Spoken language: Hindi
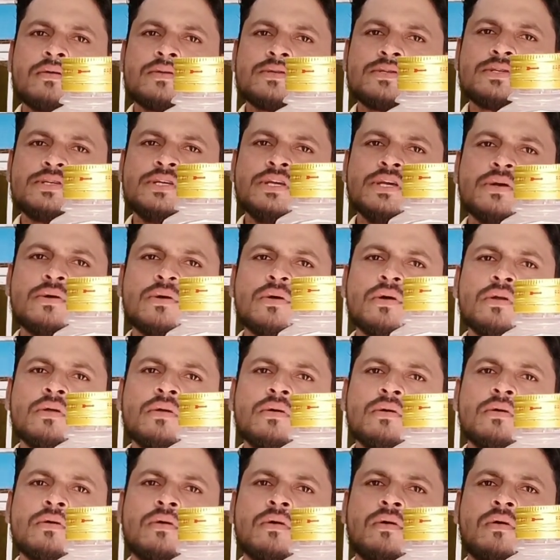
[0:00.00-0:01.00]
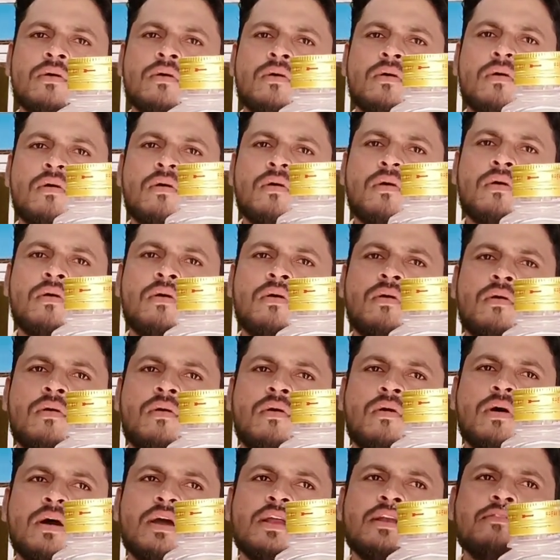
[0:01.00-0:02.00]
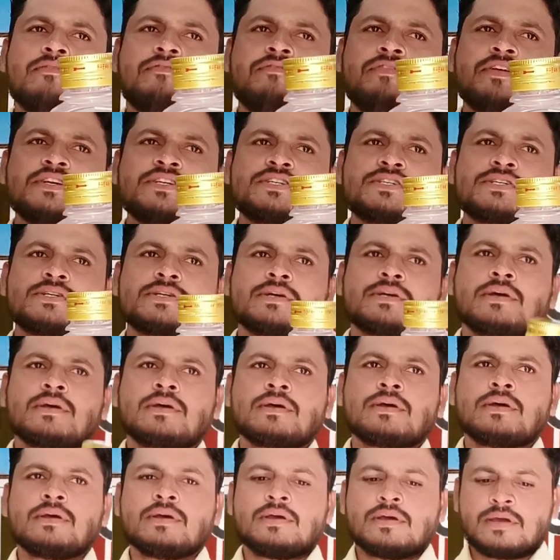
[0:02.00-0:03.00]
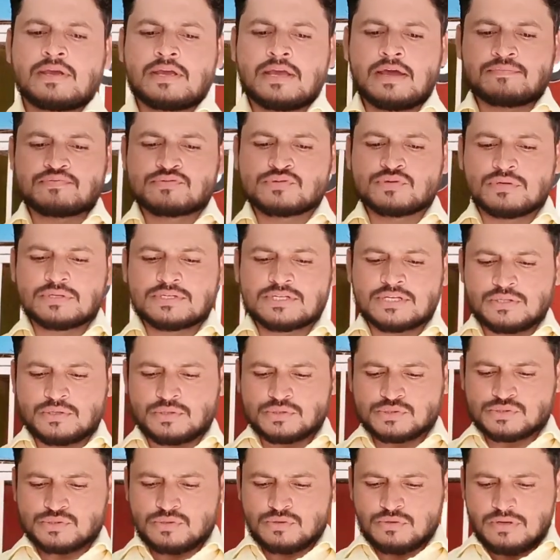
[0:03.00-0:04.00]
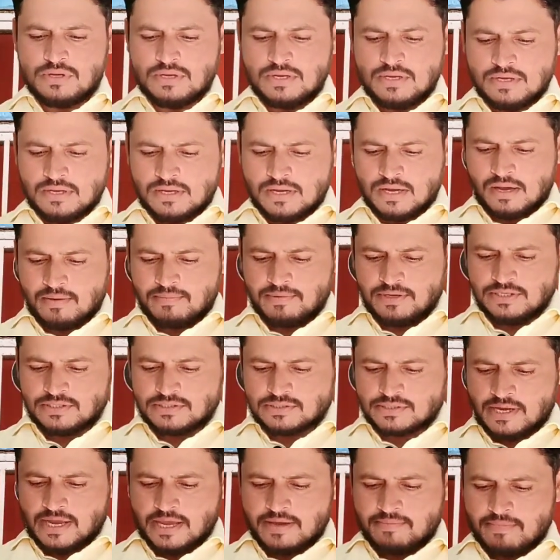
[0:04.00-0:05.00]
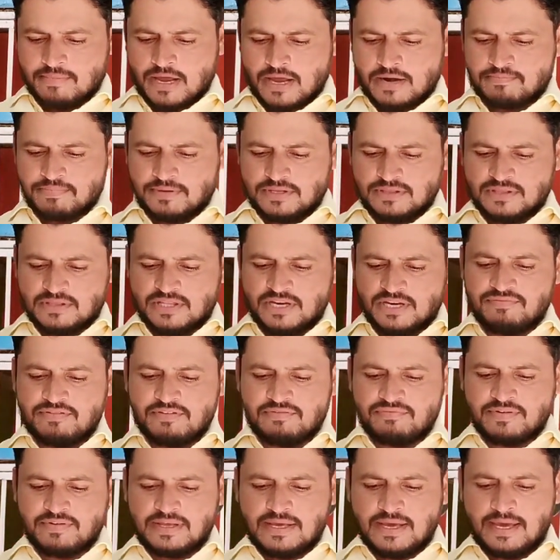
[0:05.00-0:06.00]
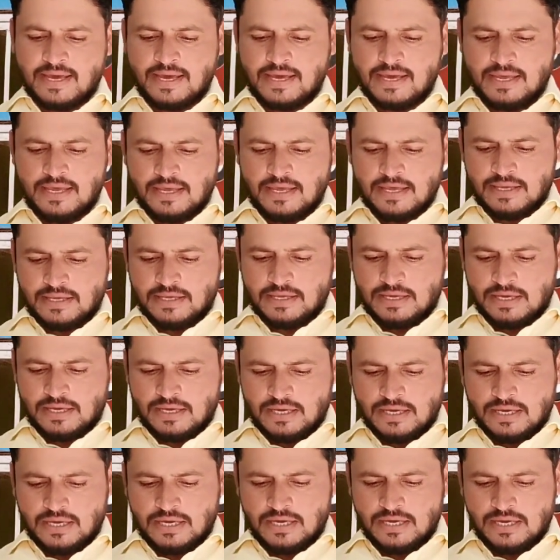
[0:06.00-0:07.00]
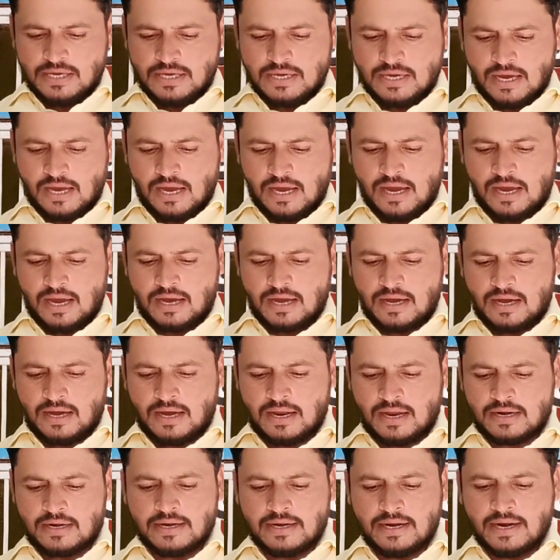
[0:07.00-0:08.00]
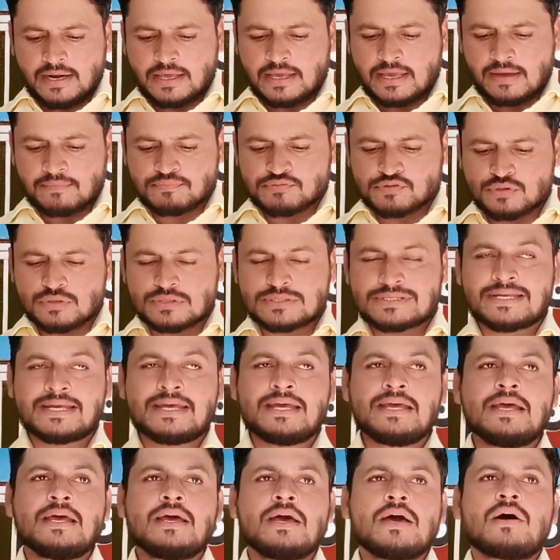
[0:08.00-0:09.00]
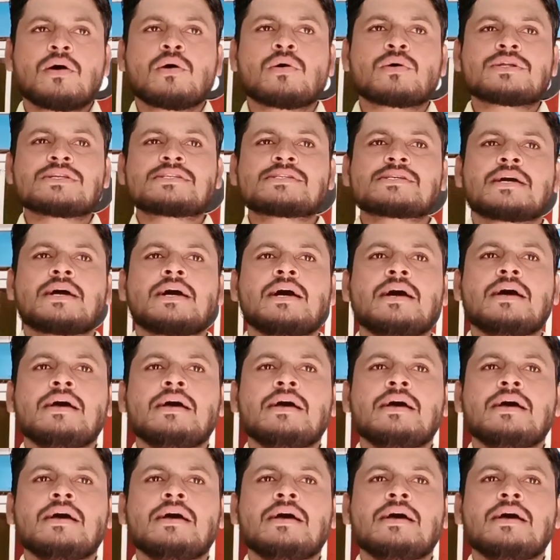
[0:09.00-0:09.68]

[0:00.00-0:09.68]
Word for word: सी कोड ऑयल फिश कैप्सूल्स है दोस्तों अभी इसका एम आर पी थ्री फिफ्टी है ये हंड्रेड कैप्सूल्स है और इसका